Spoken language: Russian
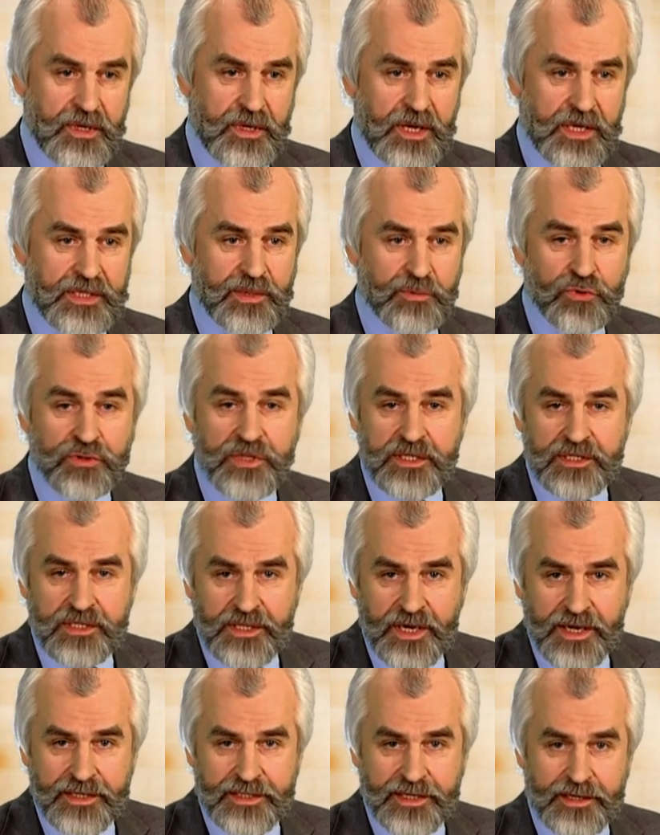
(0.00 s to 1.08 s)
Это будет от
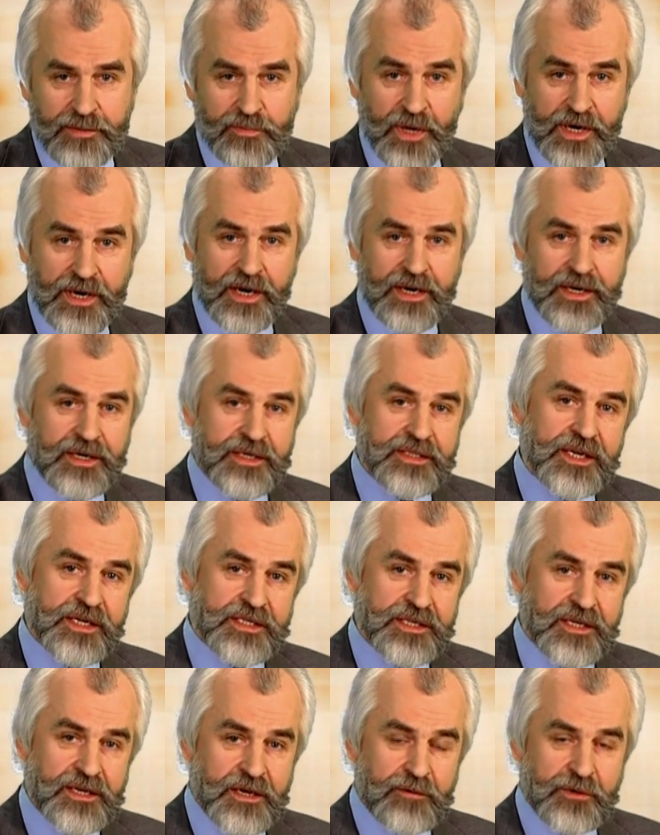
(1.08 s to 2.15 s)
тайной пока для
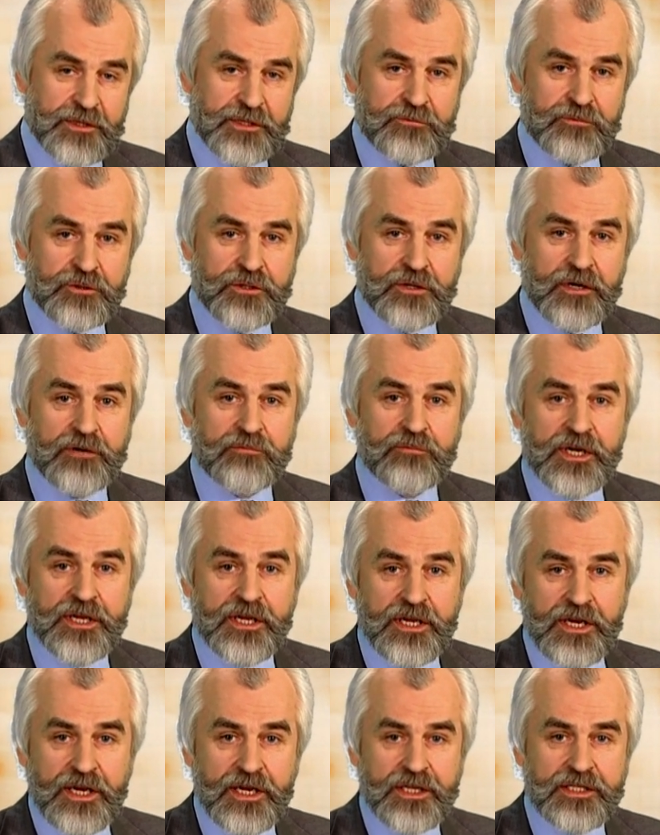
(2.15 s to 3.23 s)
нас, потому что мы
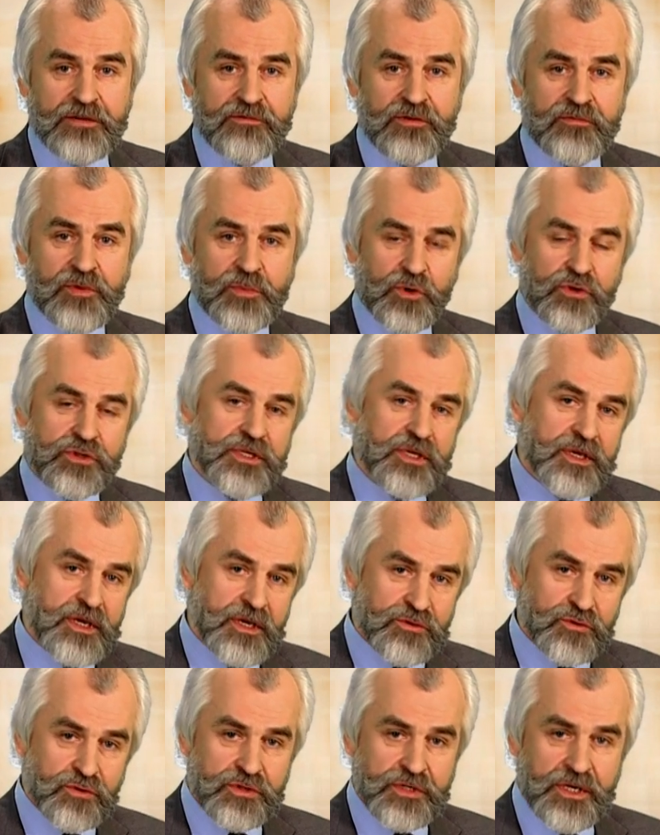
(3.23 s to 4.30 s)
и этого вопроса
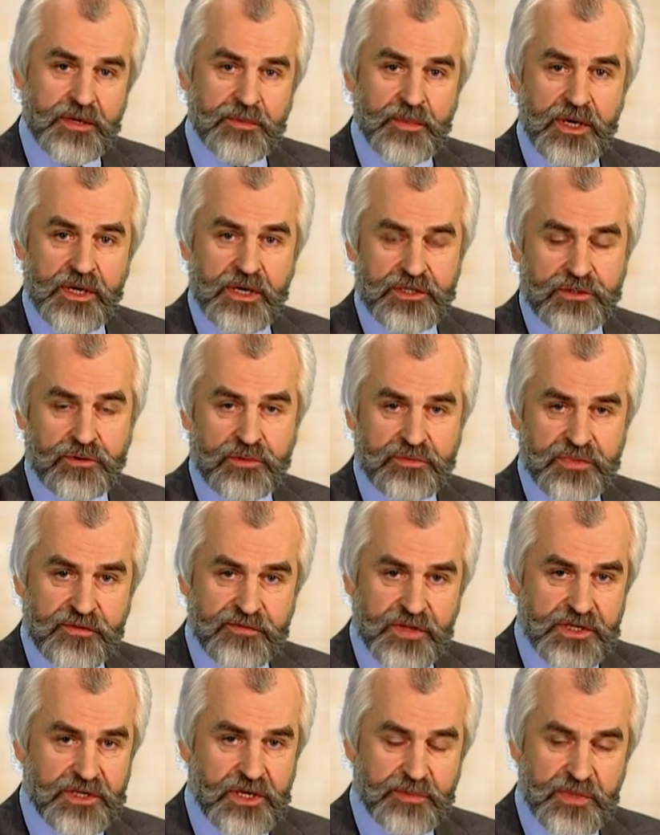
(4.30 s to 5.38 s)
тоже коснемся в
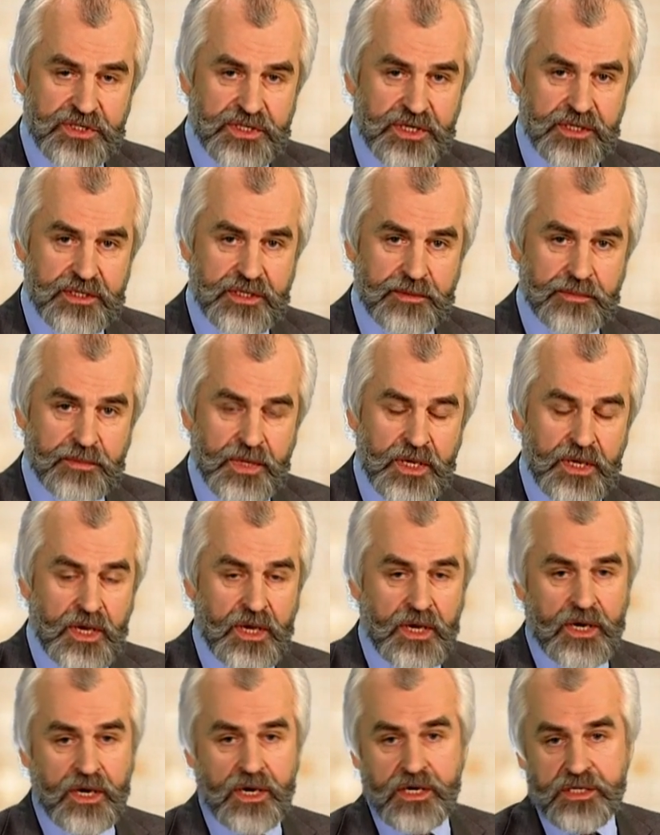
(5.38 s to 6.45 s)
нашей беседе.
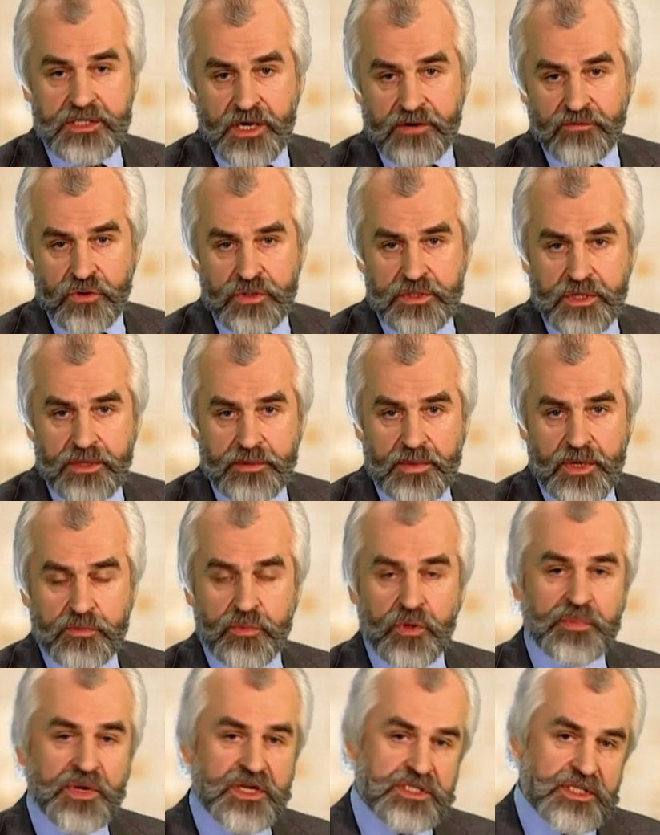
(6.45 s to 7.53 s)
Э, так вот,
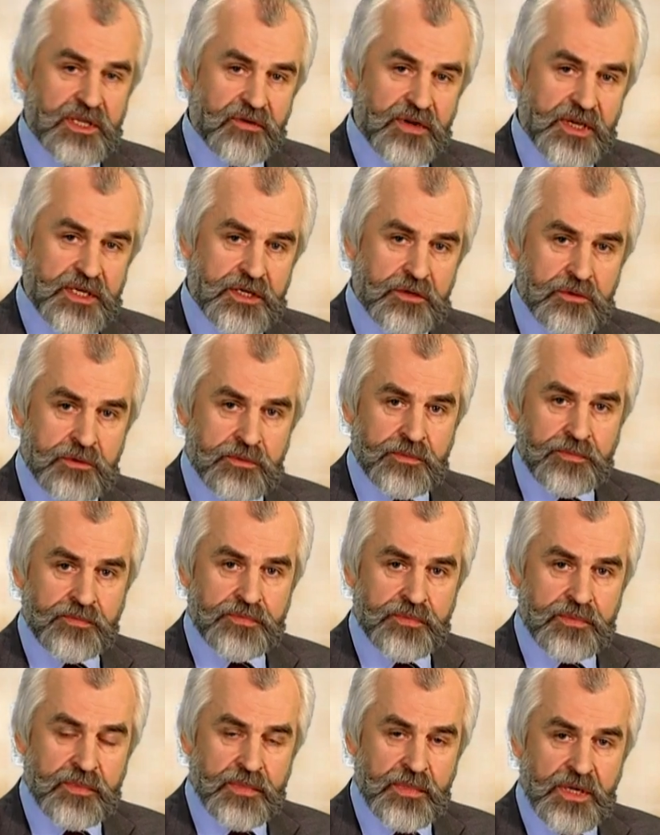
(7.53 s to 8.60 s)
по представлению
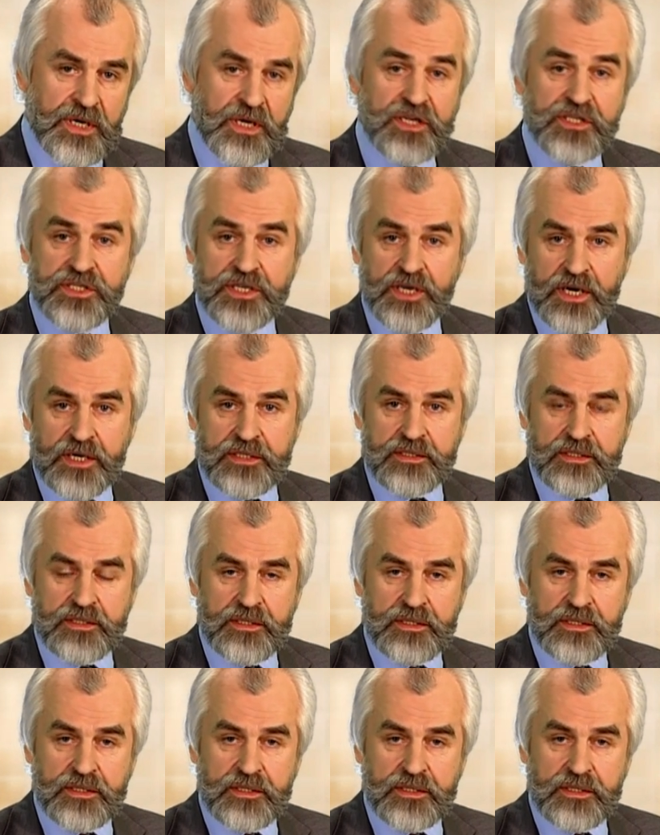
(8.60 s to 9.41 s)
христиан,